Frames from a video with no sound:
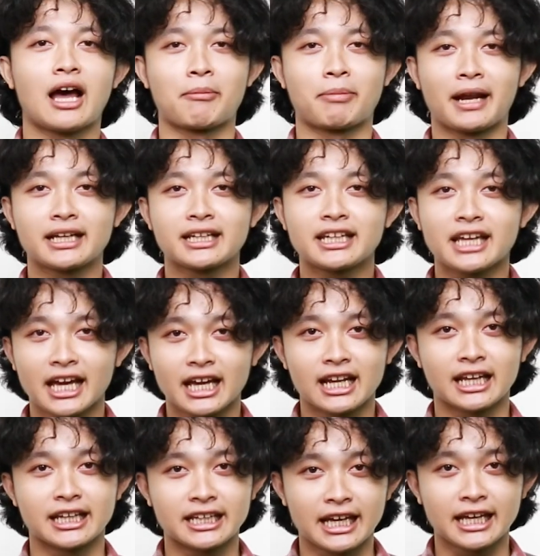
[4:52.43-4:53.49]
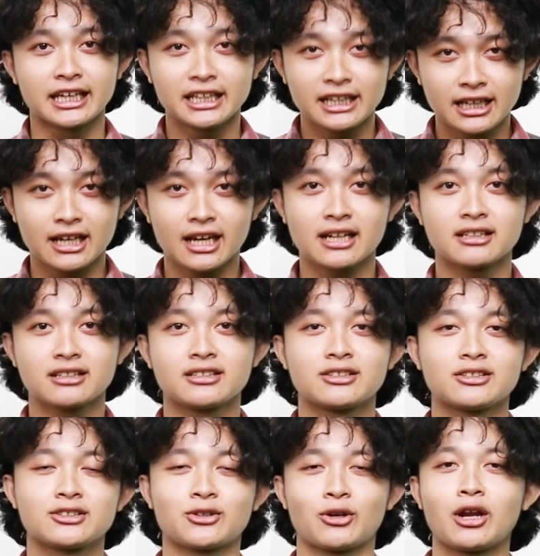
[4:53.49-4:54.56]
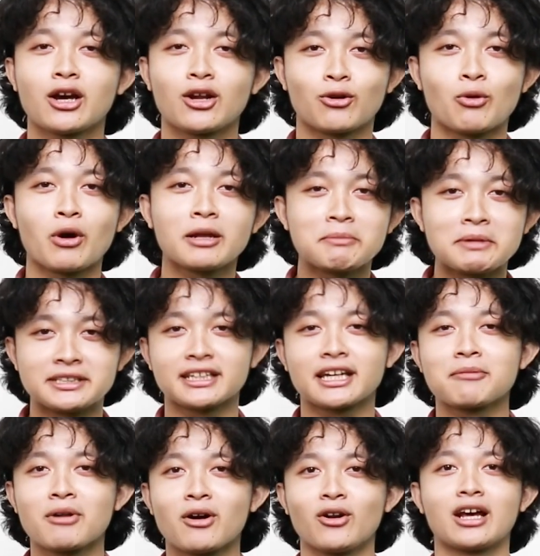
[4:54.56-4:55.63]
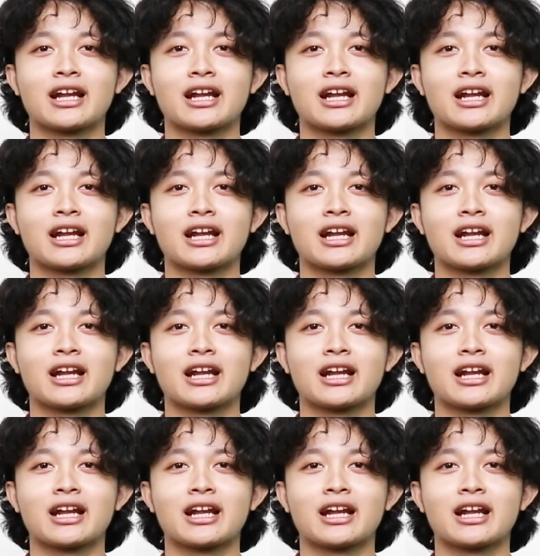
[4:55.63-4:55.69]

Apalagi kayak, lagi kayak gini kan, soalnya kalau gue kan biasanya emang